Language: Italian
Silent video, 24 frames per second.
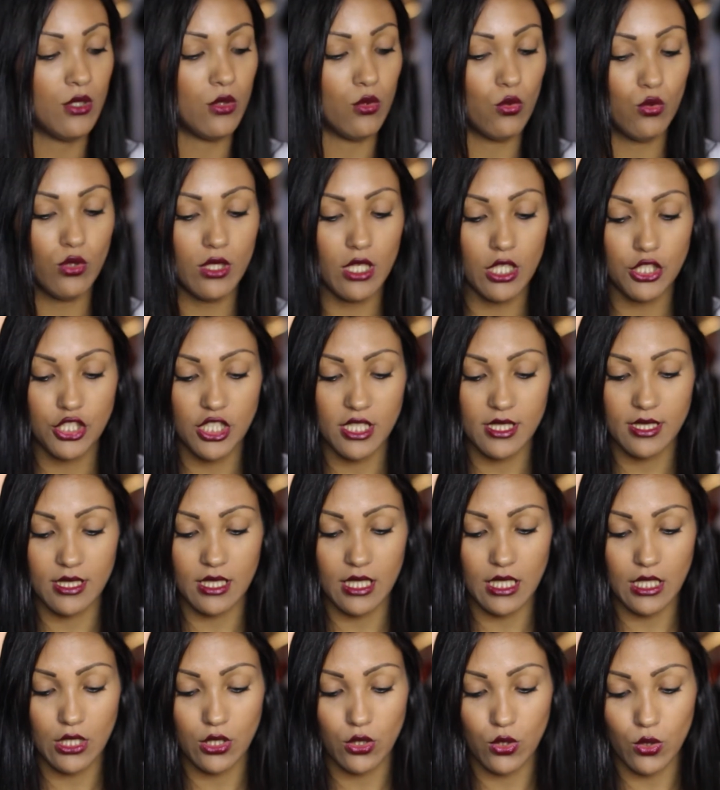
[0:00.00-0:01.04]
una c'è
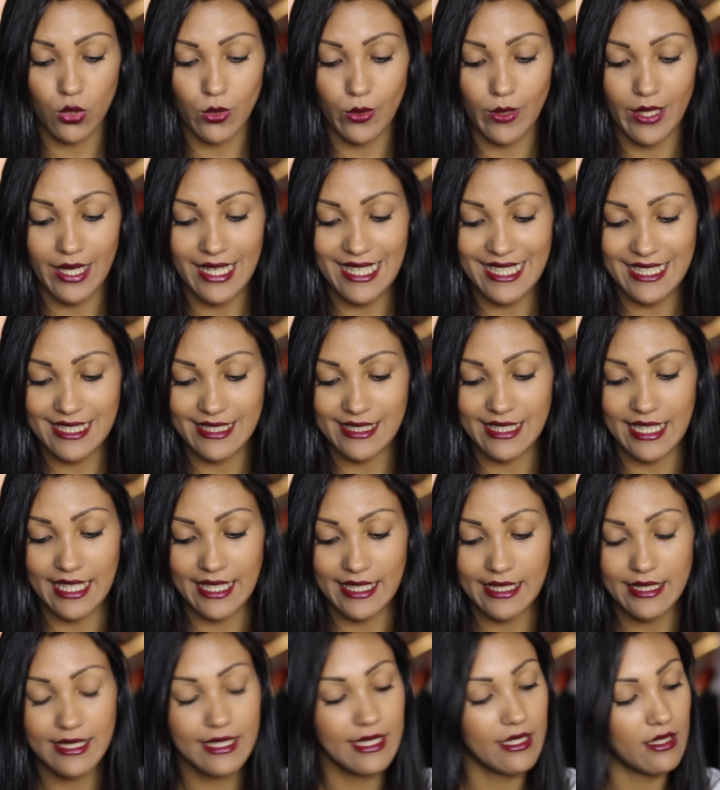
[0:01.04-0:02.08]
scritto
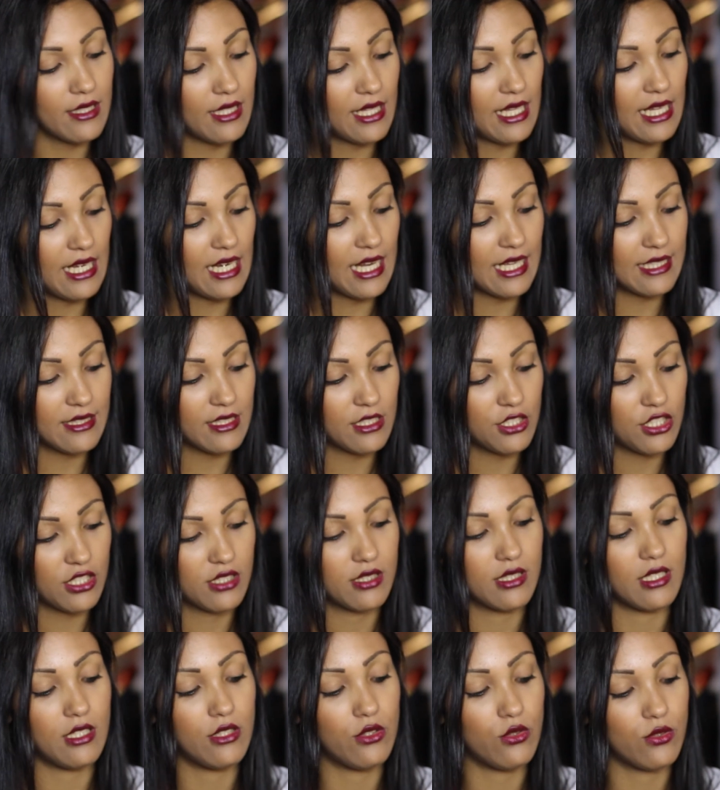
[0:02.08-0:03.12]
ardente e l'altra c'è
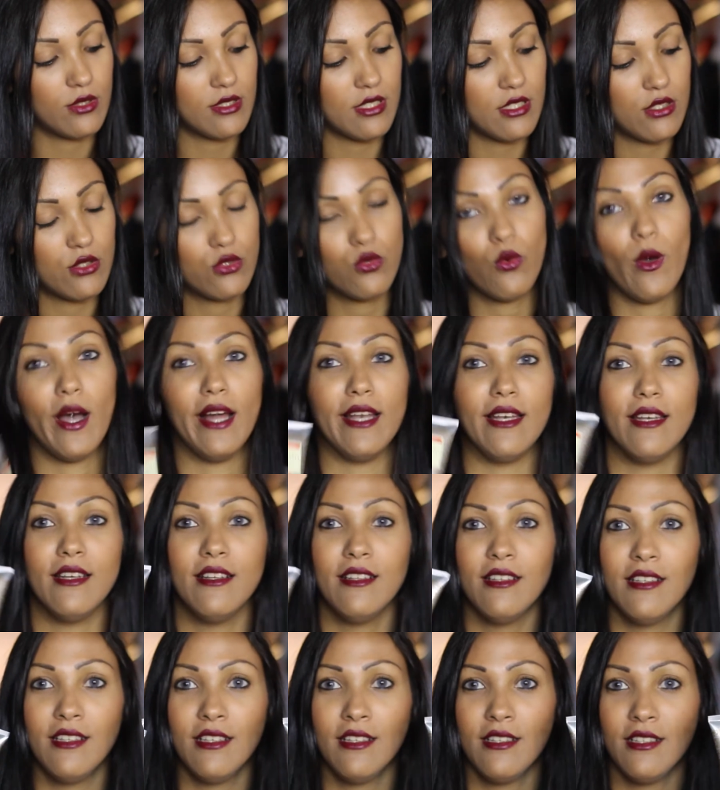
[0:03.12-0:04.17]
scritto sensual
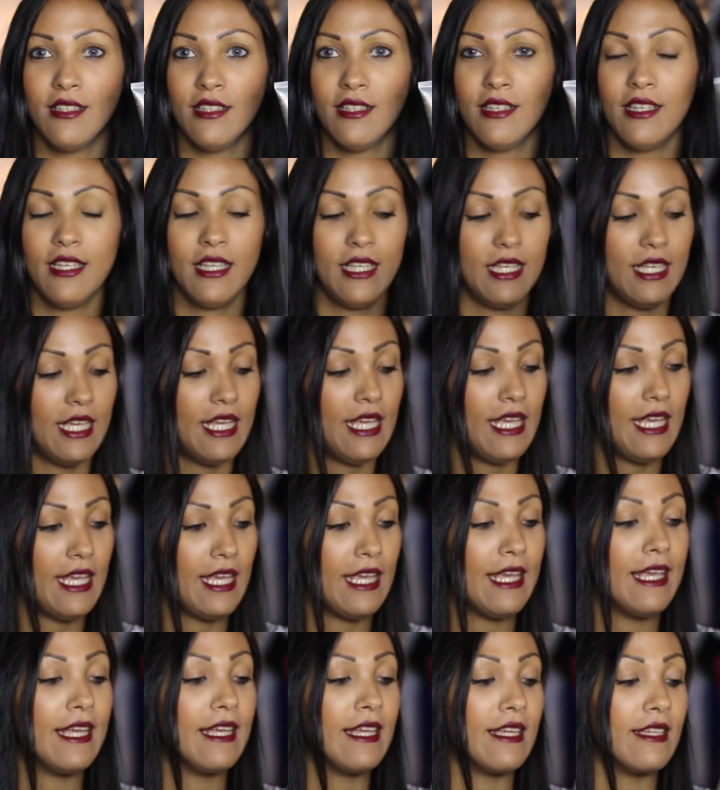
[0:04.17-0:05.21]

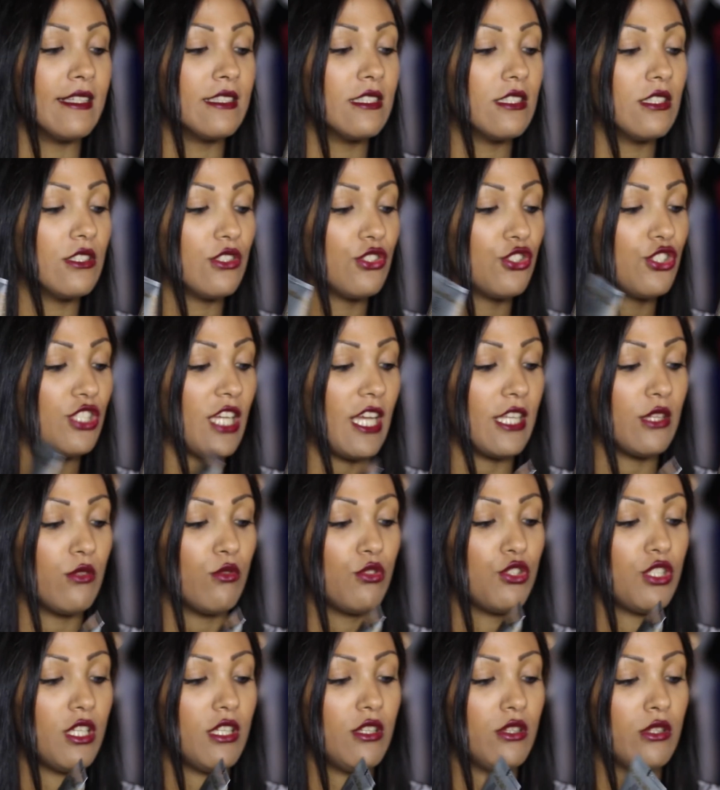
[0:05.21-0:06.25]
e c'è
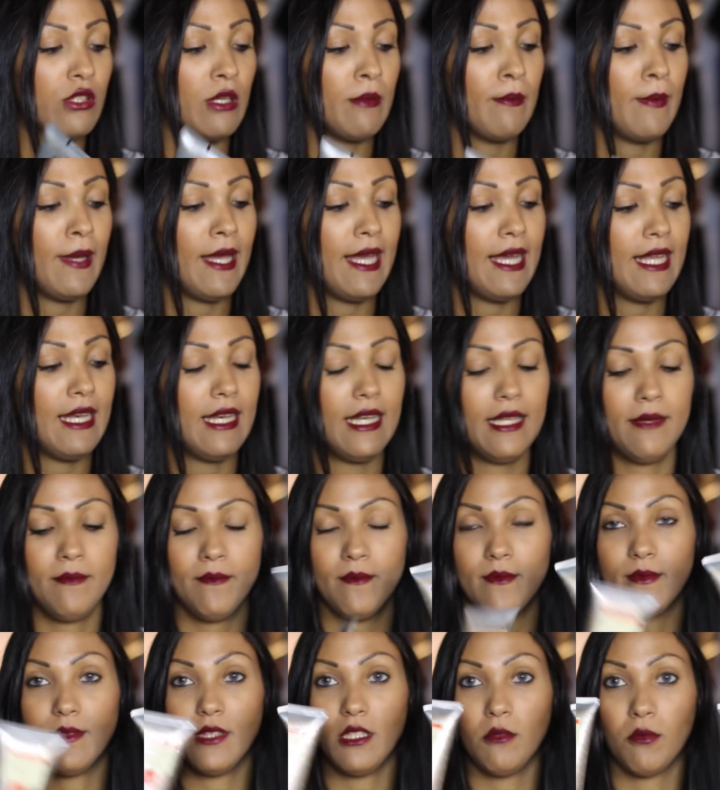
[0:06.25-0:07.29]
200 ml
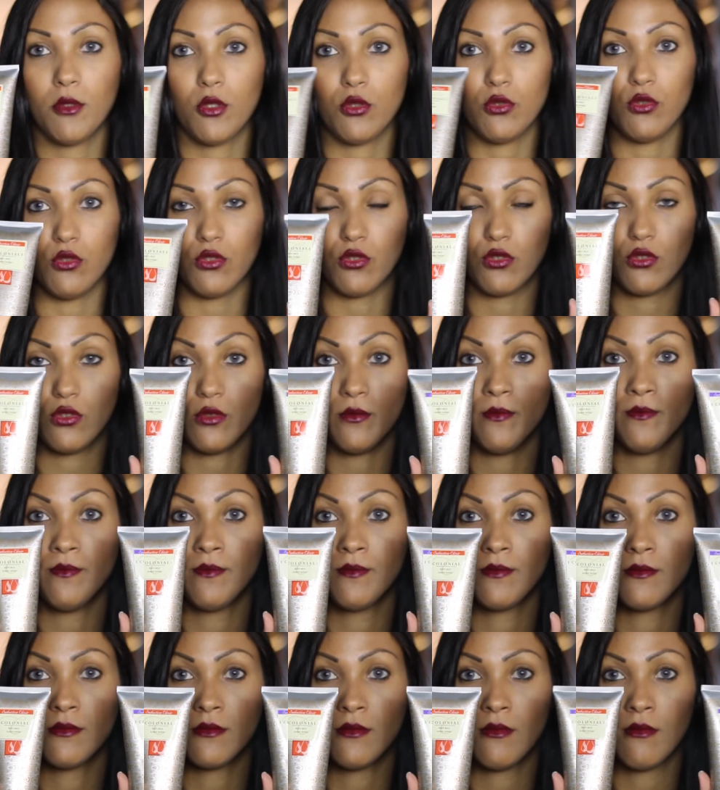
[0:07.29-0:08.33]
di prodotto
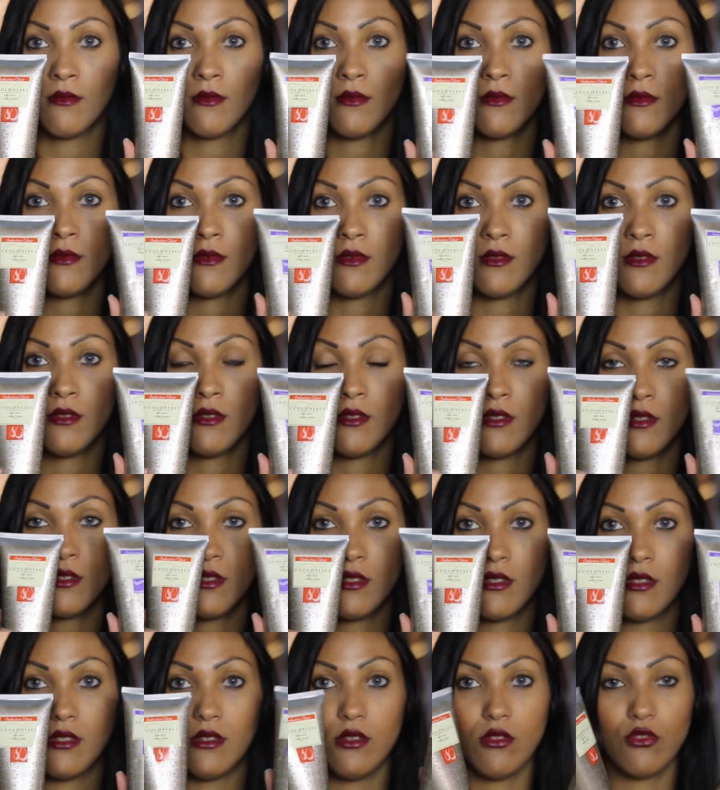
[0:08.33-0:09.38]

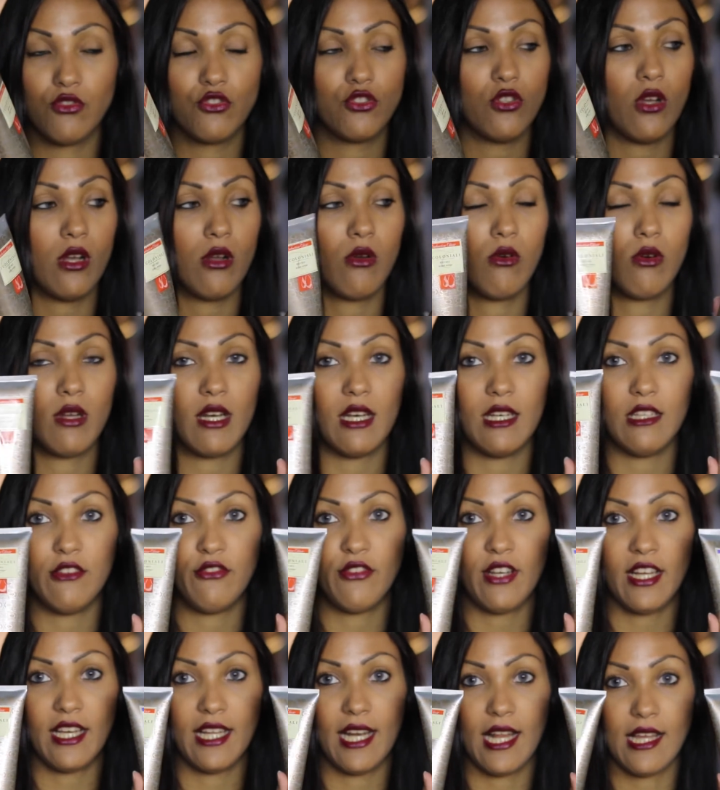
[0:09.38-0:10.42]
non so ancora le
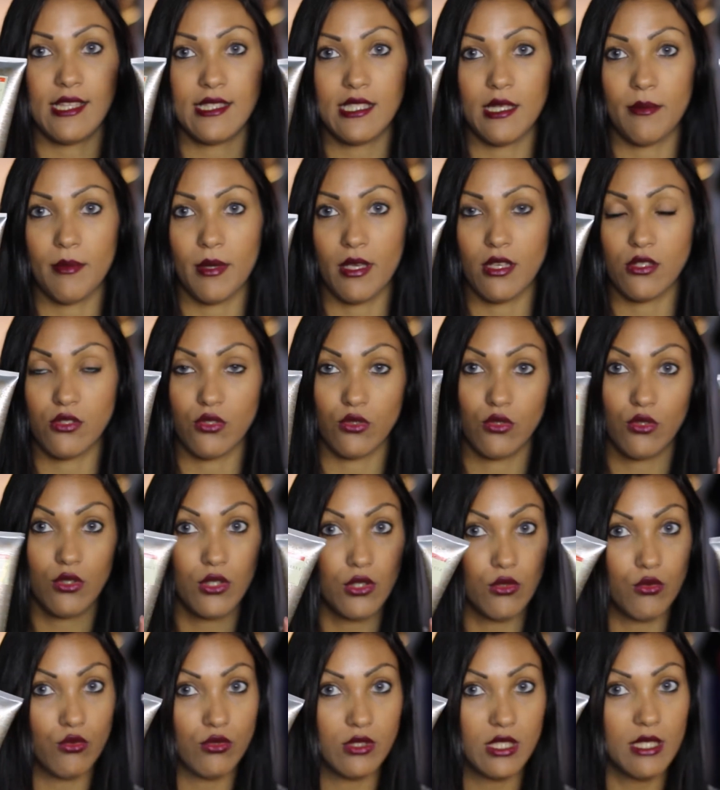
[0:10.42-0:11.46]
fragranze perché sono
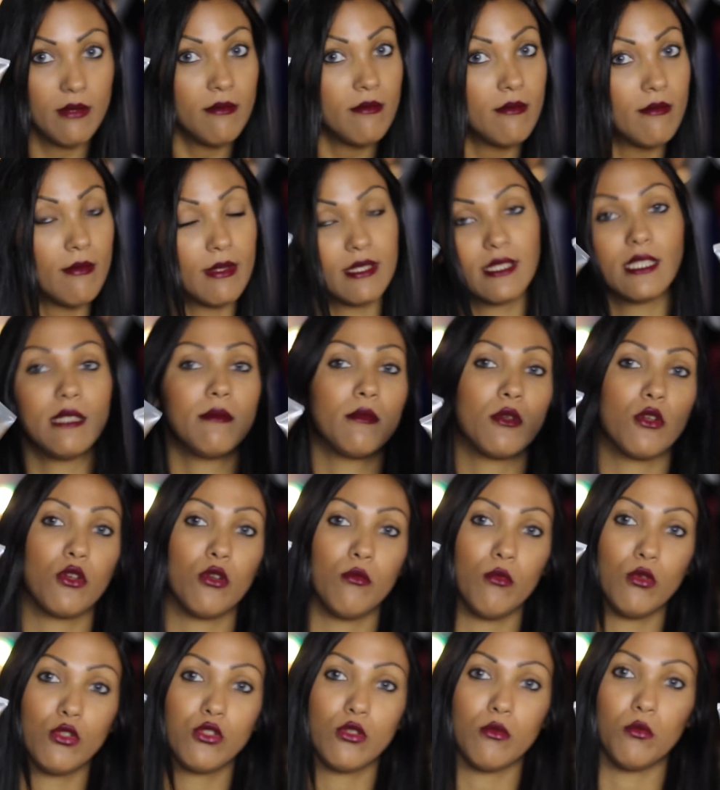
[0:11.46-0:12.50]
chiuse ma
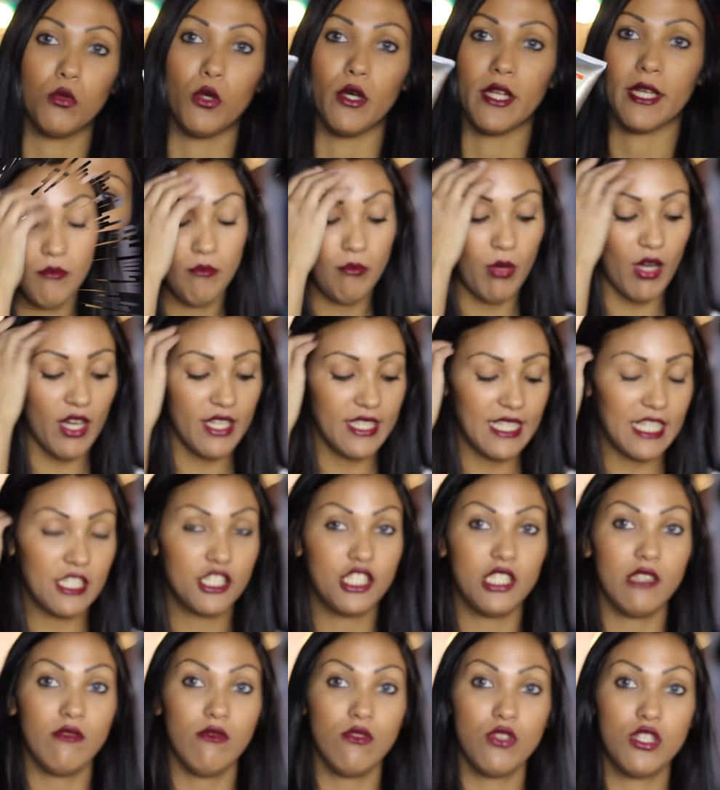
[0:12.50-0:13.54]
sembrano molto buone poi da
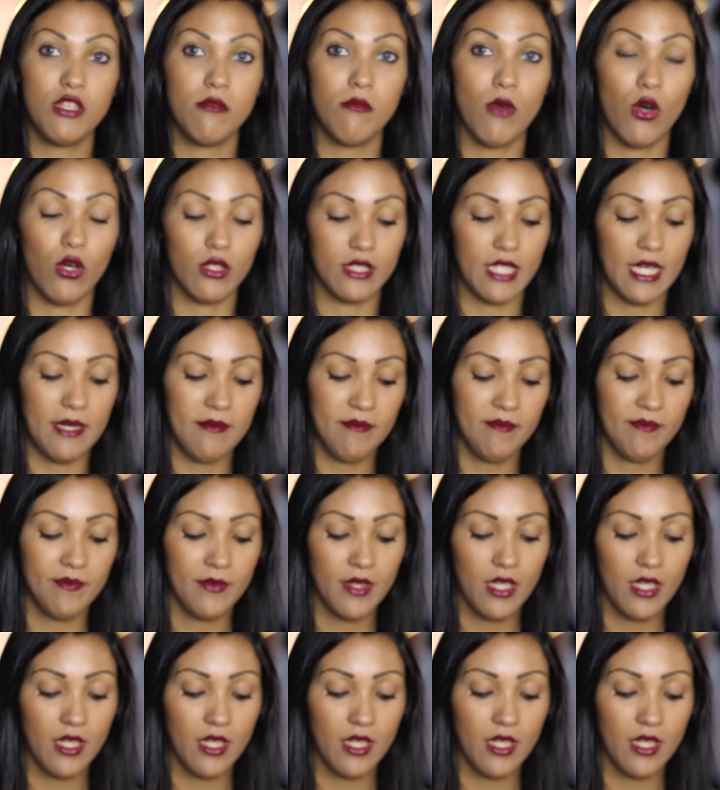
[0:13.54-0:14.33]
CVG Moda